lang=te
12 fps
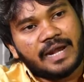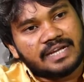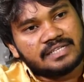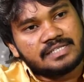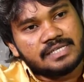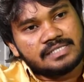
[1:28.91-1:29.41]

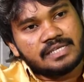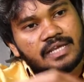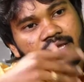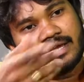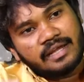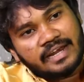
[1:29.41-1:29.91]
ప్రాక్టీస్ చేసి
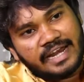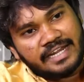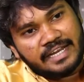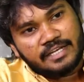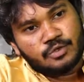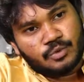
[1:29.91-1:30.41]

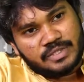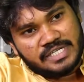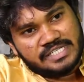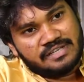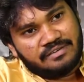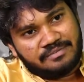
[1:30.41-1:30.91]
నైట్ వెళ్ళి షూట్
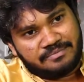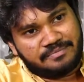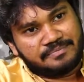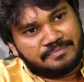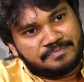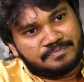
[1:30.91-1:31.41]
చేశాను
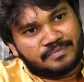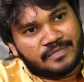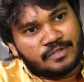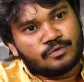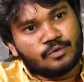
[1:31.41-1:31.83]
hmm.